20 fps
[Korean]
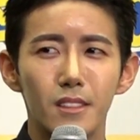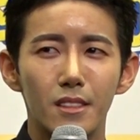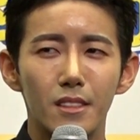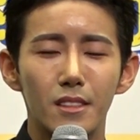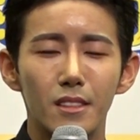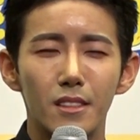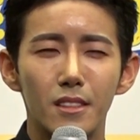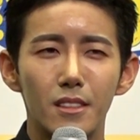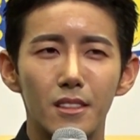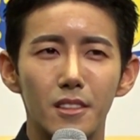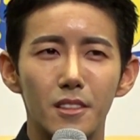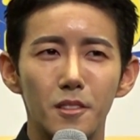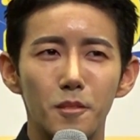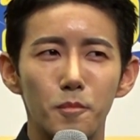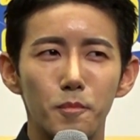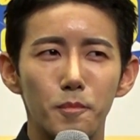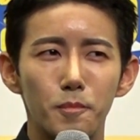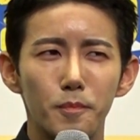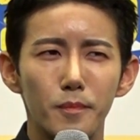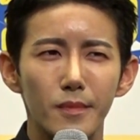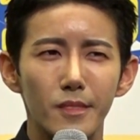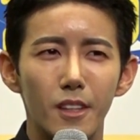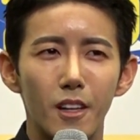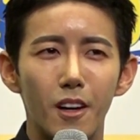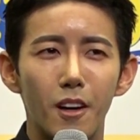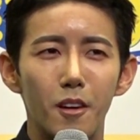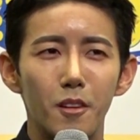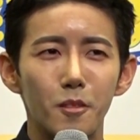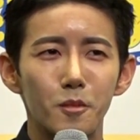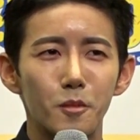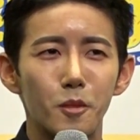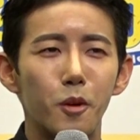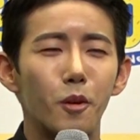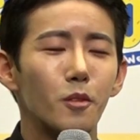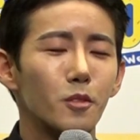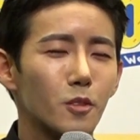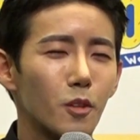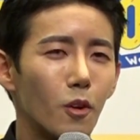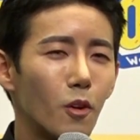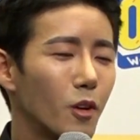그, 어,
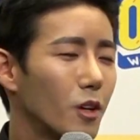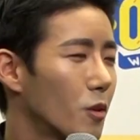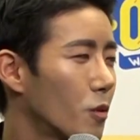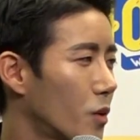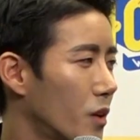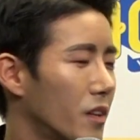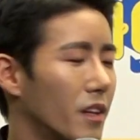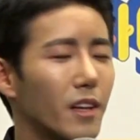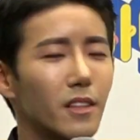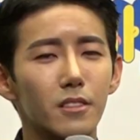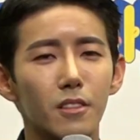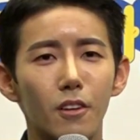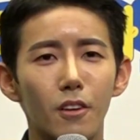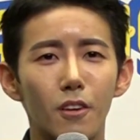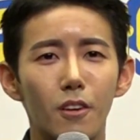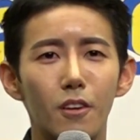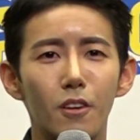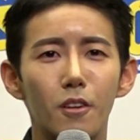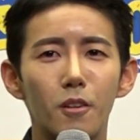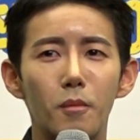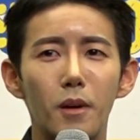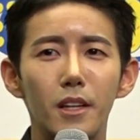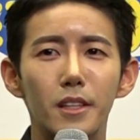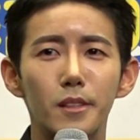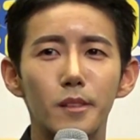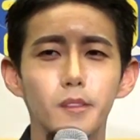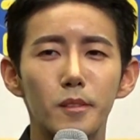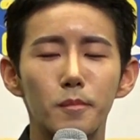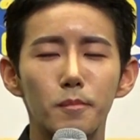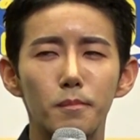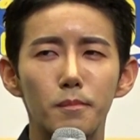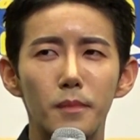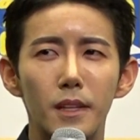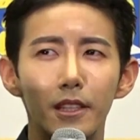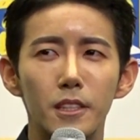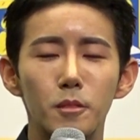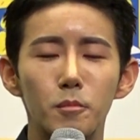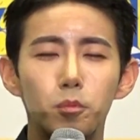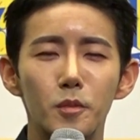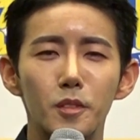저, 저희로 인해서 많은
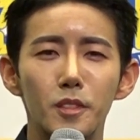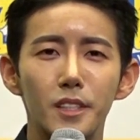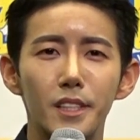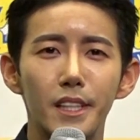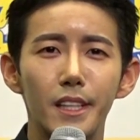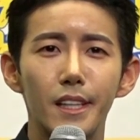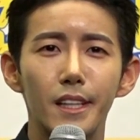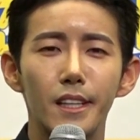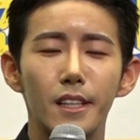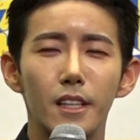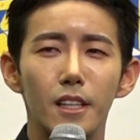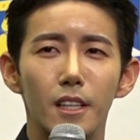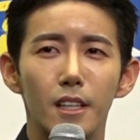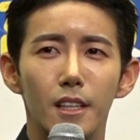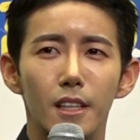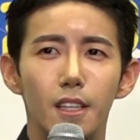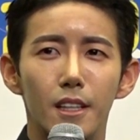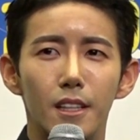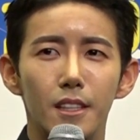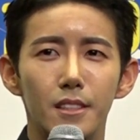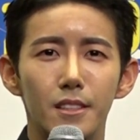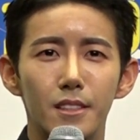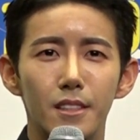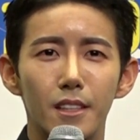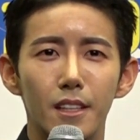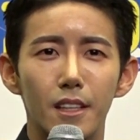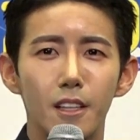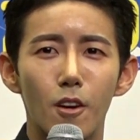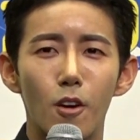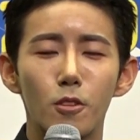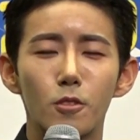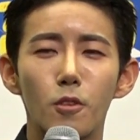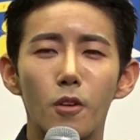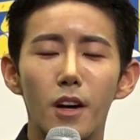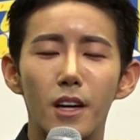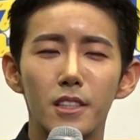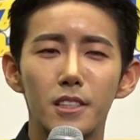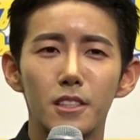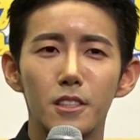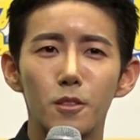많은 분들이 이제
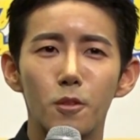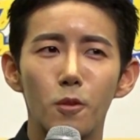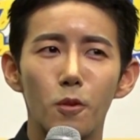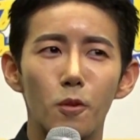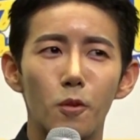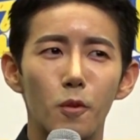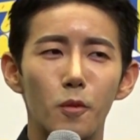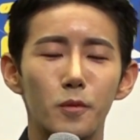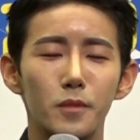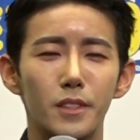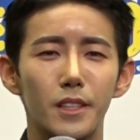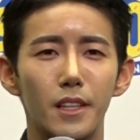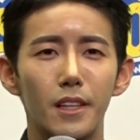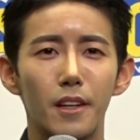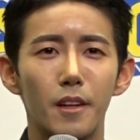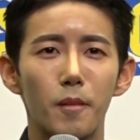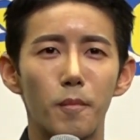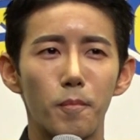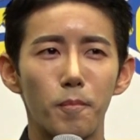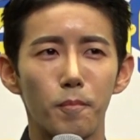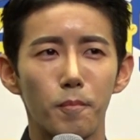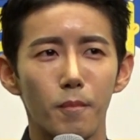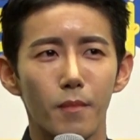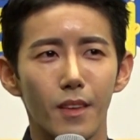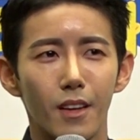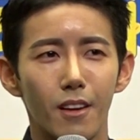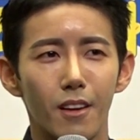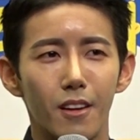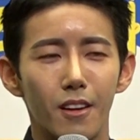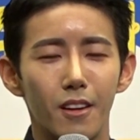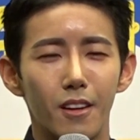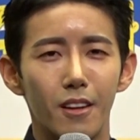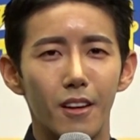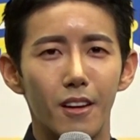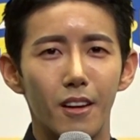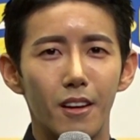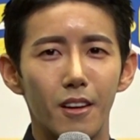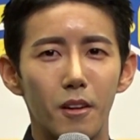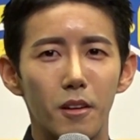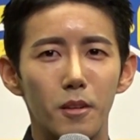걱정하시고 이제
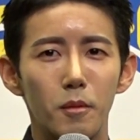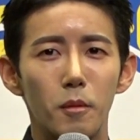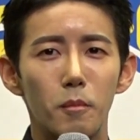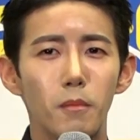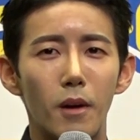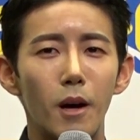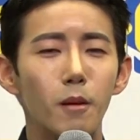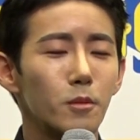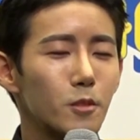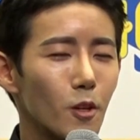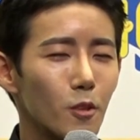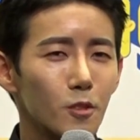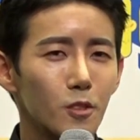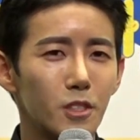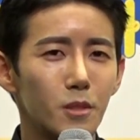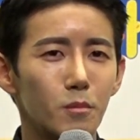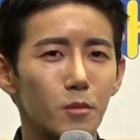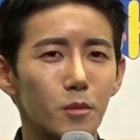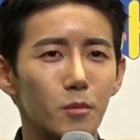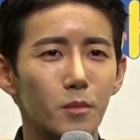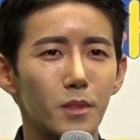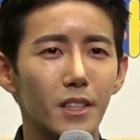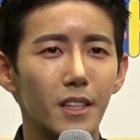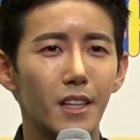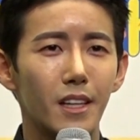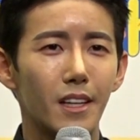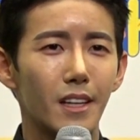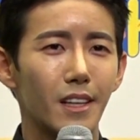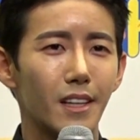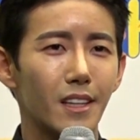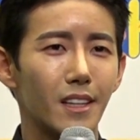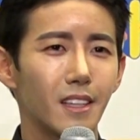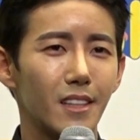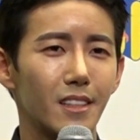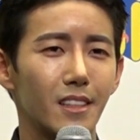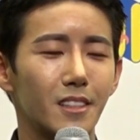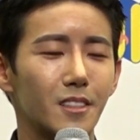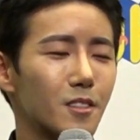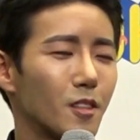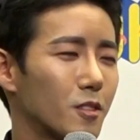마음 써주신 부분이
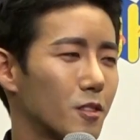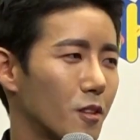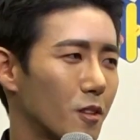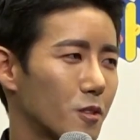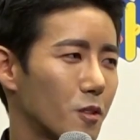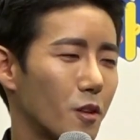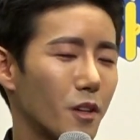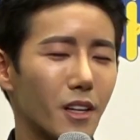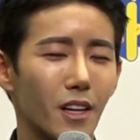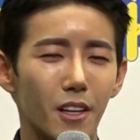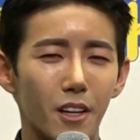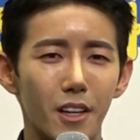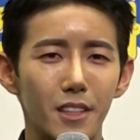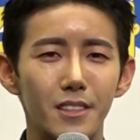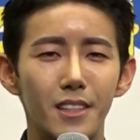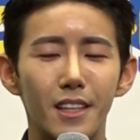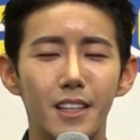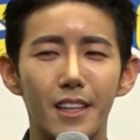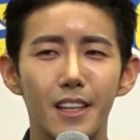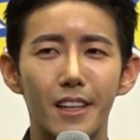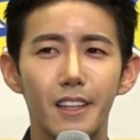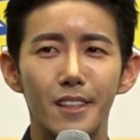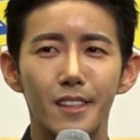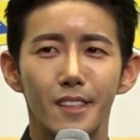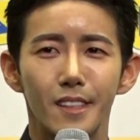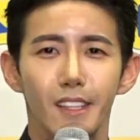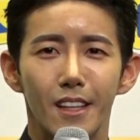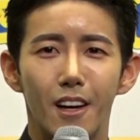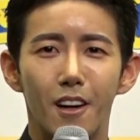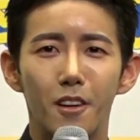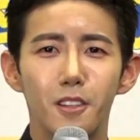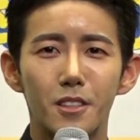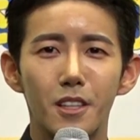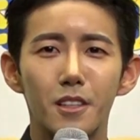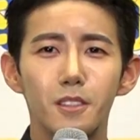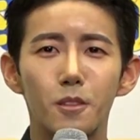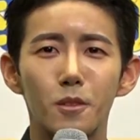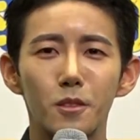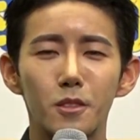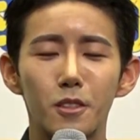있어서 저희가 굉장히 어,
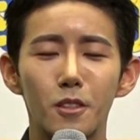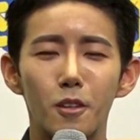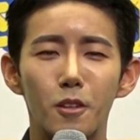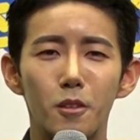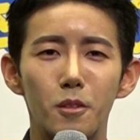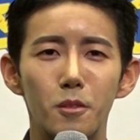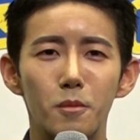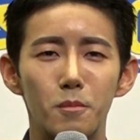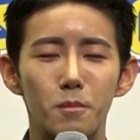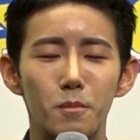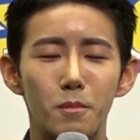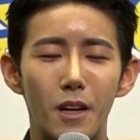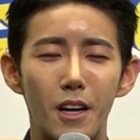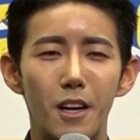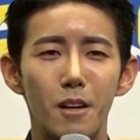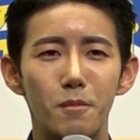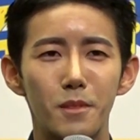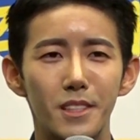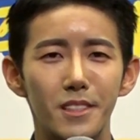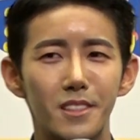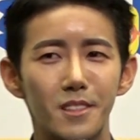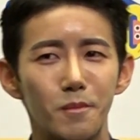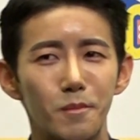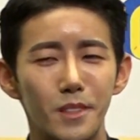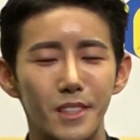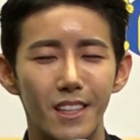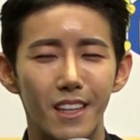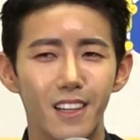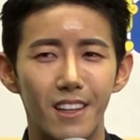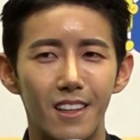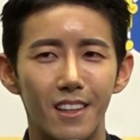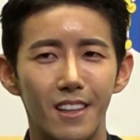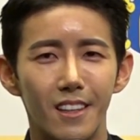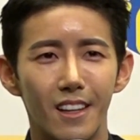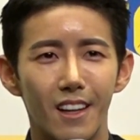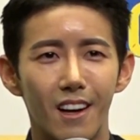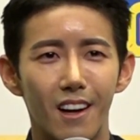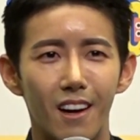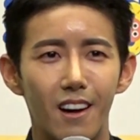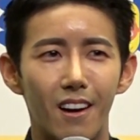죄송스러운 마음이 있습니다.
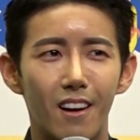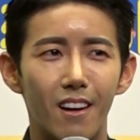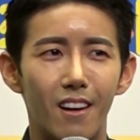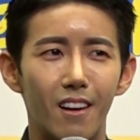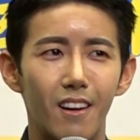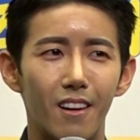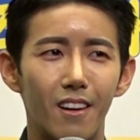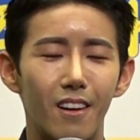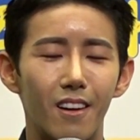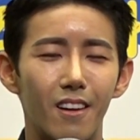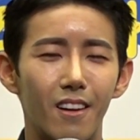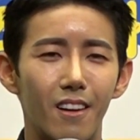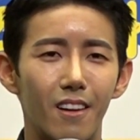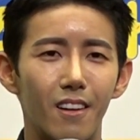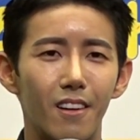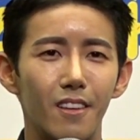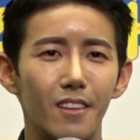어,